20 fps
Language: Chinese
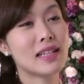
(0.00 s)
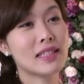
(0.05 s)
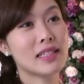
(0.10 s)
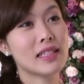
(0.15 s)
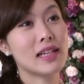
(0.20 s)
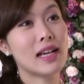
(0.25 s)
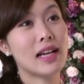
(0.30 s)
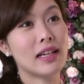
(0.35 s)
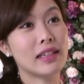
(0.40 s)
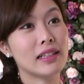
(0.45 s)
葬
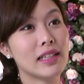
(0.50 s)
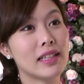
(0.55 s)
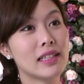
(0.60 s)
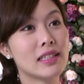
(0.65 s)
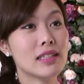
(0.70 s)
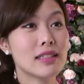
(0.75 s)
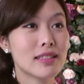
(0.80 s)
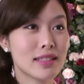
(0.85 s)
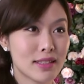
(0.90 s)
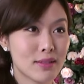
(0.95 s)
这个行业，
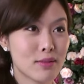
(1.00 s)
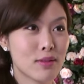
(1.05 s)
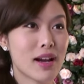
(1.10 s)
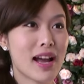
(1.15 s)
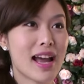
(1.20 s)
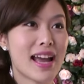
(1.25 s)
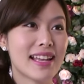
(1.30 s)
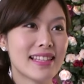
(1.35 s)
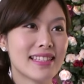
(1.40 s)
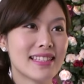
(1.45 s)
其实我
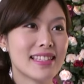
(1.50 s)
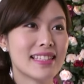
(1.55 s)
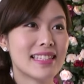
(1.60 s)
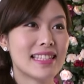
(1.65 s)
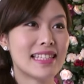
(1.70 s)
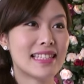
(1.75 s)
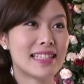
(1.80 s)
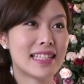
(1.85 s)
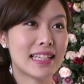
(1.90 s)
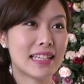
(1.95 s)
还自己
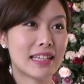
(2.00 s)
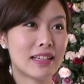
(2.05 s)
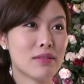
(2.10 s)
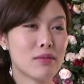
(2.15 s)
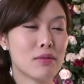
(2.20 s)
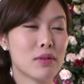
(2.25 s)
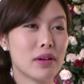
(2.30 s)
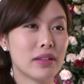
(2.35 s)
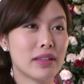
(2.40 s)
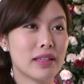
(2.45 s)
经营
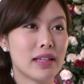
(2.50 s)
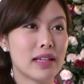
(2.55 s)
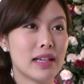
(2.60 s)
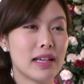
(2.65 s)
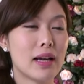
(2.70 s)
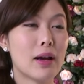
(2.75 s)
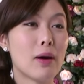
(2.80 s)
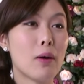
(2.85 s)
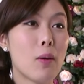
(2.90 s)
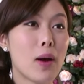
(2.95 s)
我的
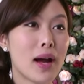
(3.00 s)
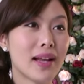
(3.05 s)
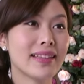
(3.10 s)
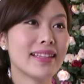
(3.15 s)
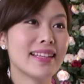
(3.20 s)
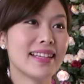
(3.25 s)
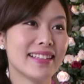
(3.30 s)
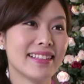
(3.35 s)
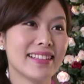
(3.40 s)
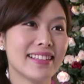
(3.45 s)
花
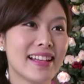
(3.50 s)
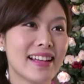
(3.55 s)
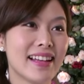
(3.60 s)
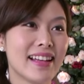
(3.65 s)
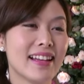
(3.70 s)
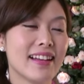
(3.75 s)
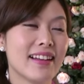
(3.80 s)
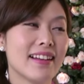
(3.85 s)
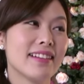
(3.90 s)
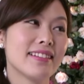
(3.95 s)
店。
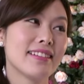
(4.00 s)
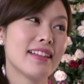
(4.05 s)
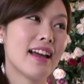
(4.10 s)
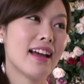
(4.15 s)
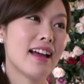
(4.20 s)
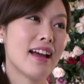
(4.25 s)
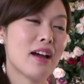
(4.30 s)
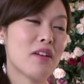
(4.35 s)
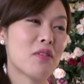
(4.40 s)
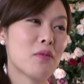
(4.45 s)

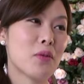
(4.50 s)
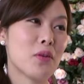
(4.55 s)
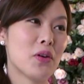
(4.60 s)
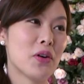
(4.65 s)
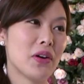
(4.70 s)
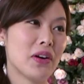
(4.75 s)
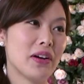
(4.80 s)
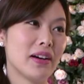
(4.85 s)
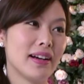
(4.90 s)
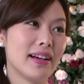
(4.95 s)
那
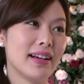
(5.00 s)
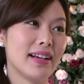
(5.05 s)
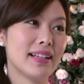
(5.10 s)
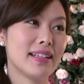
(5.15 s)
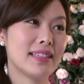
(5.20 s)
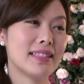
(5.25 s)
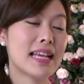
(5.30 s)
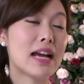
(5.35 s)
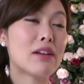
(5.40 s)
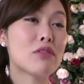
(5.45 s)
我
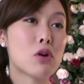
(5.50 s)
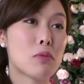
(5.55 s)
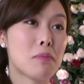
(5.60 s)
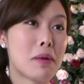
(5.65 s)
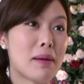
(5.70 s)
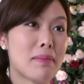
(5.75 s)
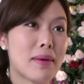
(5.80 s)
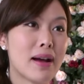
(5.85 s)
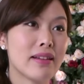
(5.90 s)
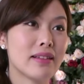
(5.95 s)
加入我
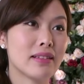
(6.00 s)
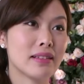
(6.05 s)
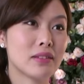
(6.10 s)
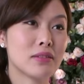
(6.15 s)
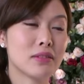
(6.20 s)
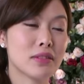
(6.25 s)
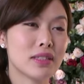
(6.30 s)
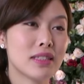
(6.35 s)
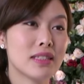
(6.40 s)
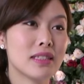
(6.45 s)
爸爸的
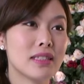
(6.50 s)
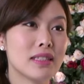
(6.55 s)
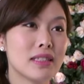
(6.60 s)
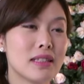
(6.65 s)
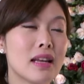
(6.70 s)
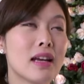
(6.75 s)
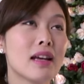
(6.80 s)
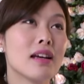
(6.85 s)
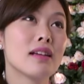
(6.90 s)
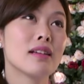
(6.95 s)
公
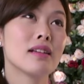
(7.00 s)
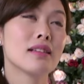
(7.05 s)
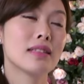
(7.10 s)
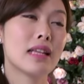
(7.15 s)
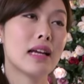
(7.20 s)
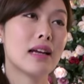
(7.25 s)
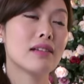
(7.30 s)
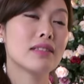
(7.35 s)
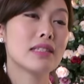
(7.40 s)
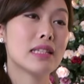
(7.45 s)
司，
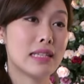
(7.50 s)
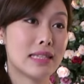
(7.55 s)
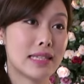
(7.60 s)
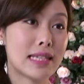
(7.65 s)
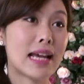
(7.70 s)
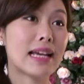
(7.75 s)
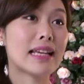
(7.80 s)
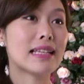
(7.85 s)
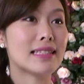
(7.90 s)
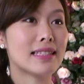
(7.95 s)
到现
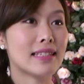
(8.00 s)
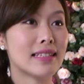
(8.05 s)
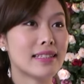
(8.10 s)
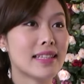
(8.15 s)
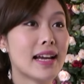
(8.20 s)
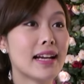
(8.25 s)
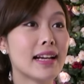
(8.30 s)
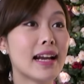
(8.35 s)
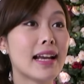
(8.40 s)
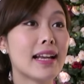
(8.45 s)
在已经
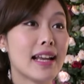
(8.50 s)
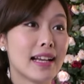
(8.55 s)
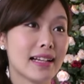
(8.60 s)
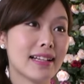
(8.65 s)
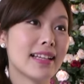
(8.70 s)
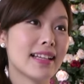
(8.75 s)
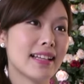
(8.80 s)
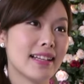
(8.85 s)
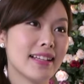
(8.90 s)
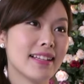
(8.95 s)
大概两
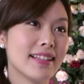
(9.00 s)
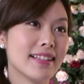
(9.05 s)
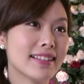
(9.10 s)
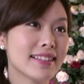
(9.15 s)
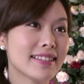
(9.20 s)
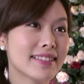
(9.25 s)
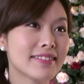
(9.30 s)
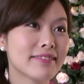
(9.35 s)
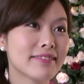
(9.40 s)
年了。